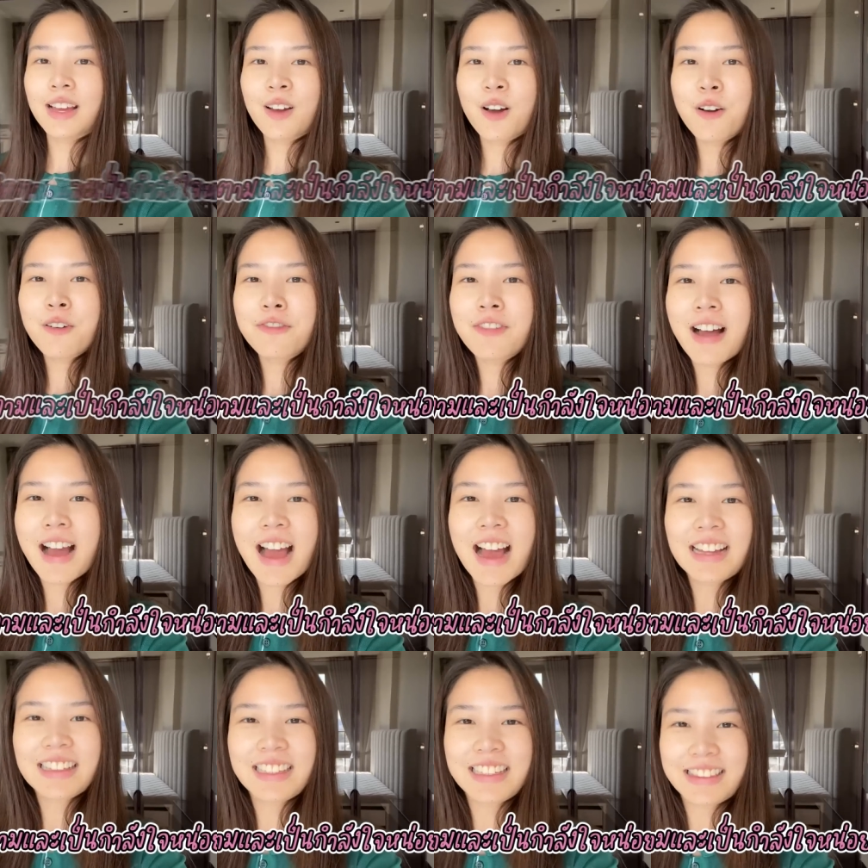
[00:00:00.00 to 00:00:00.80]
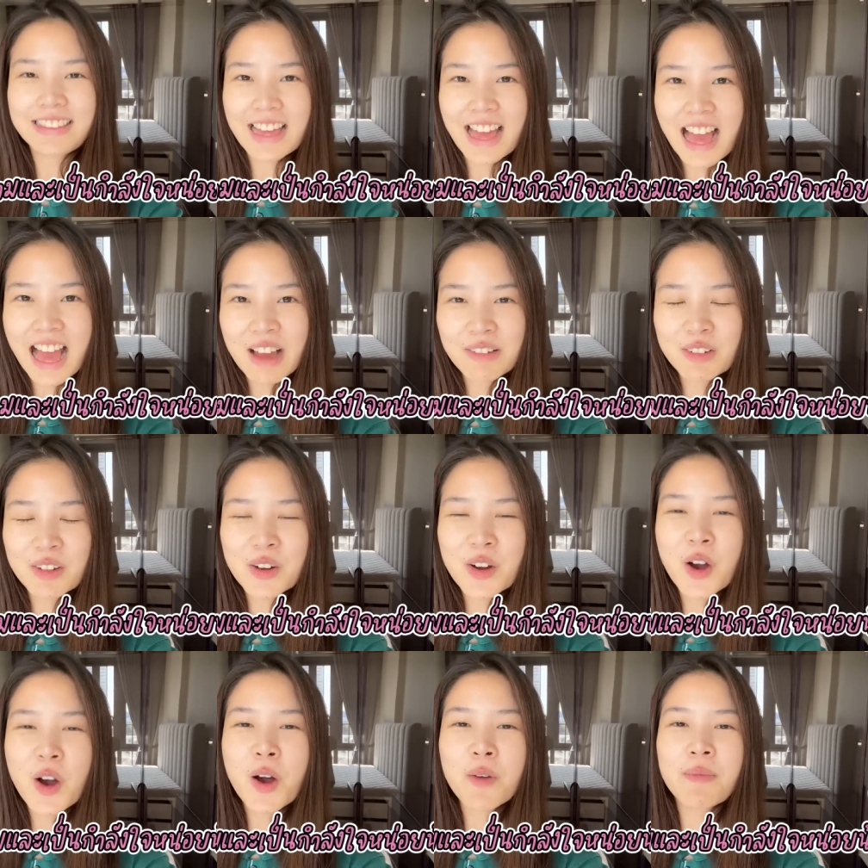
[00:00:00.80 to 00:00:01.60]
ก็ฝากติดตามแล้
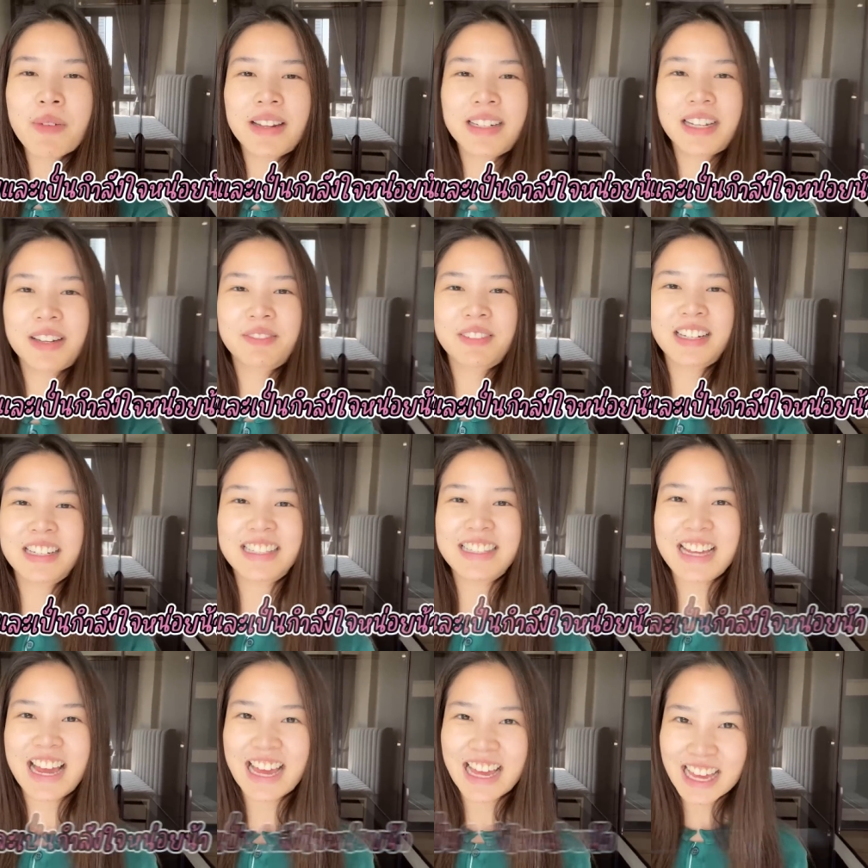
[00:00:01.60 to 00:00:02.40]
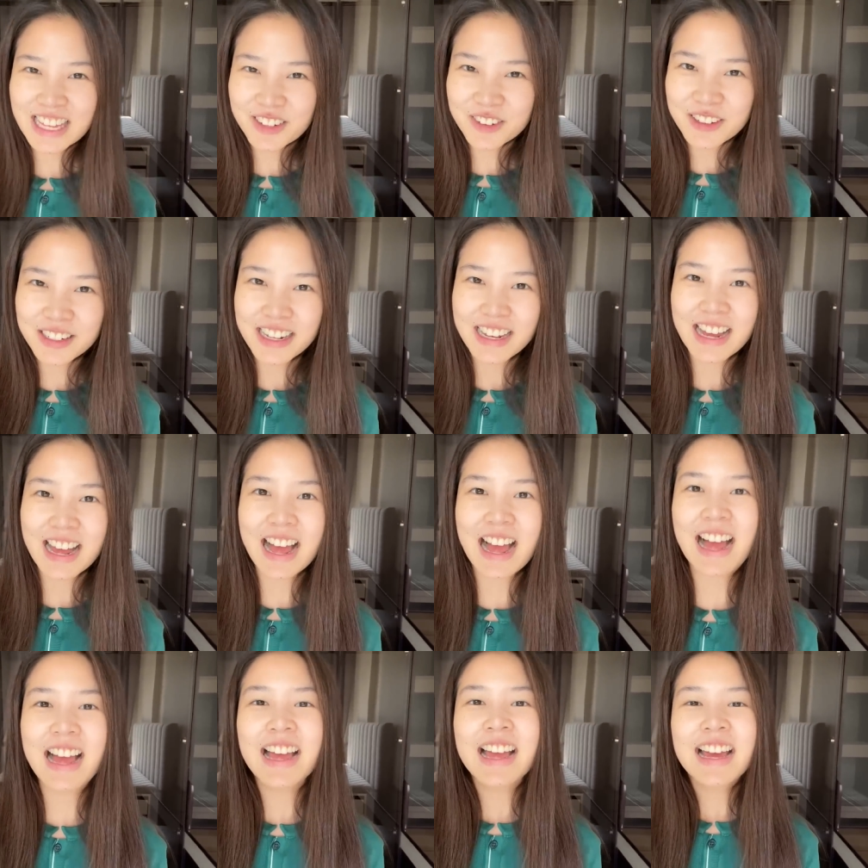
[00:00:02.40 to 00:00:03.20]
วก็เป็นกำลังใจให้ด้วยนะ
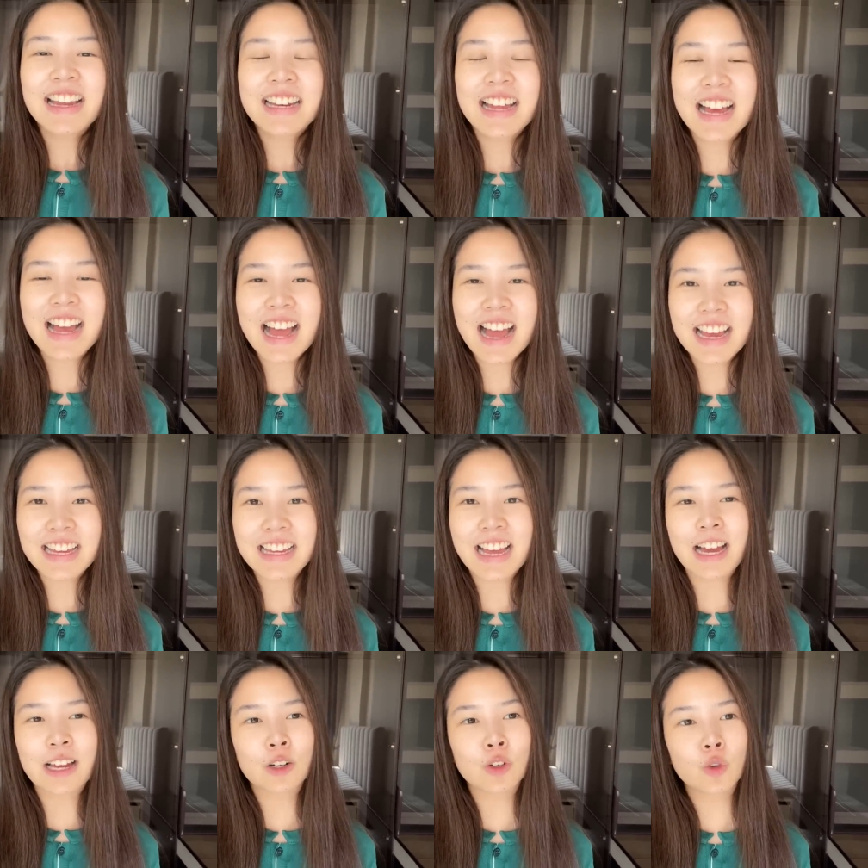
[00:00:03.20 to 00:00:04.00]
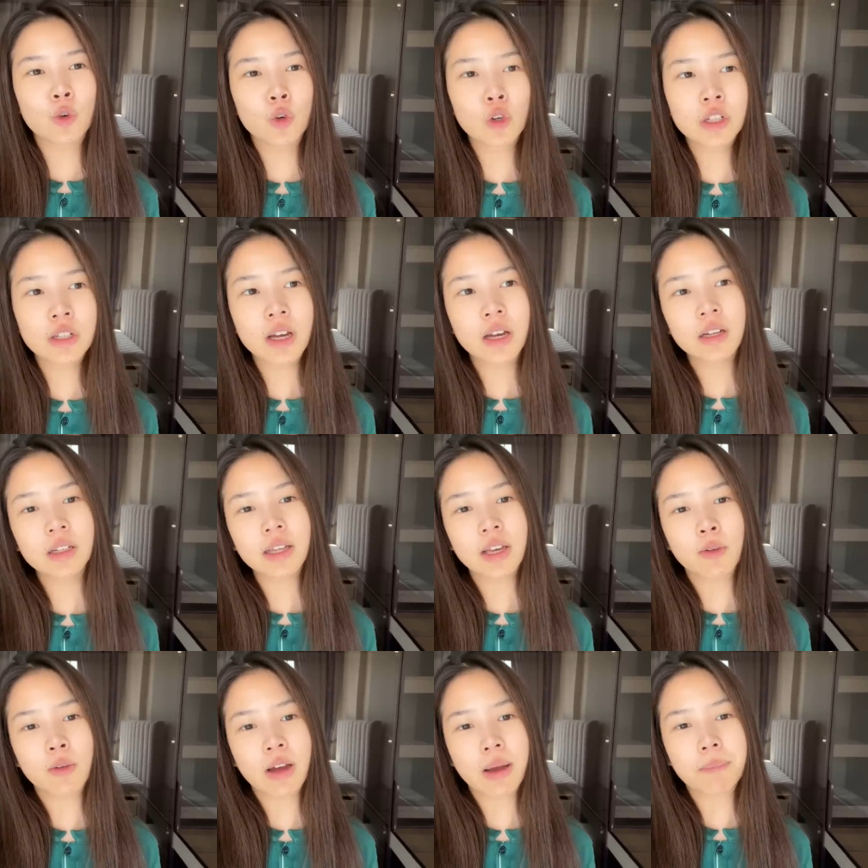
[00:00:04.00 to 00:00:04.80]
คะถ้าใครอยากรู้เรื่อง
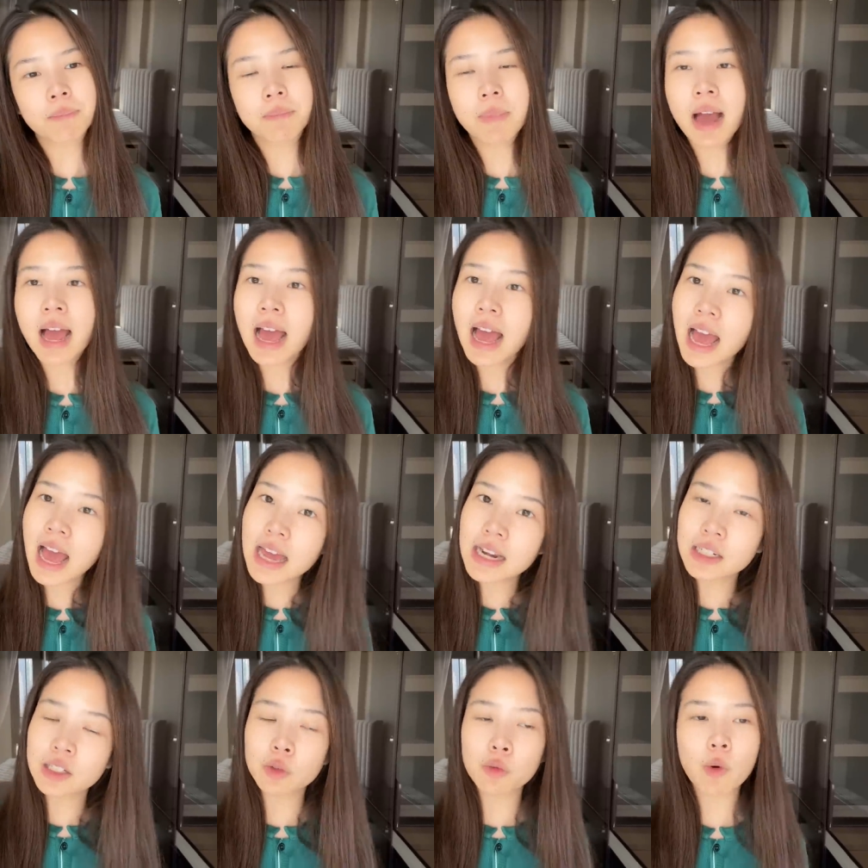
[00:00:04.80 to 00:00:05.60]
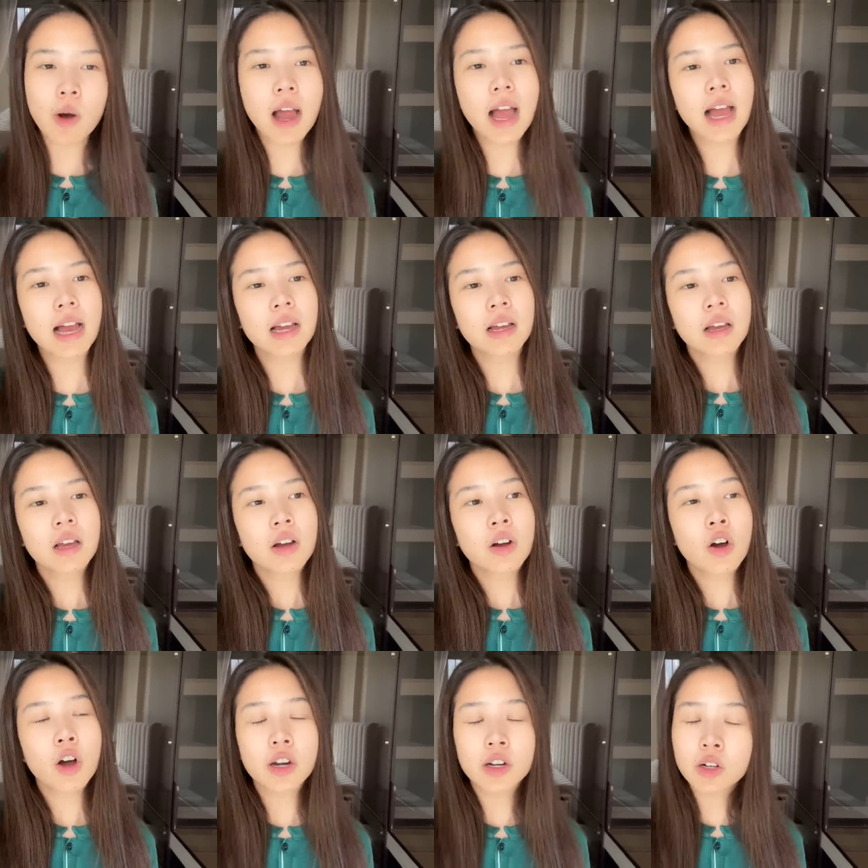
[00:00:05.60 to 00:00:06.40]
เกี่ยวกับบ้านหรือว่า
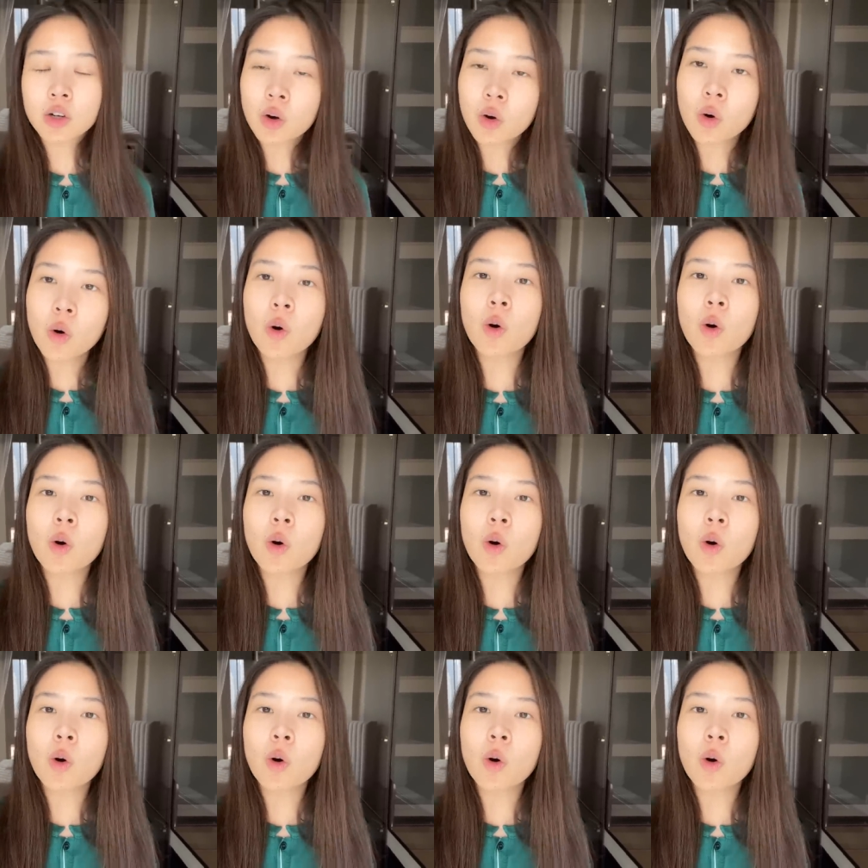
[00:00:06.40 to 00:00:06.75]
คอนโด